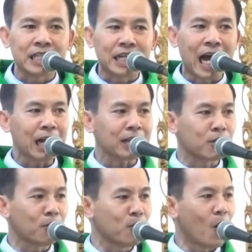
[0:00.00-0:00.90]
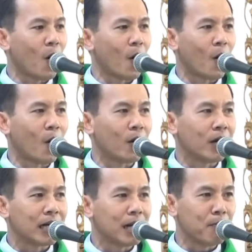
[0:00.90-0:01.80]
các tông đồ
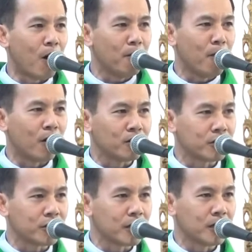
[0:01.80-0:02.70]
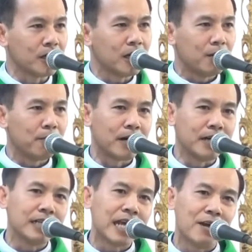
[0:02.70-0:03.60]
đã bỏ mọi sự mà
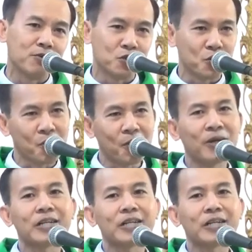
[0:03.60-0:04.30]
đi theo Chúa.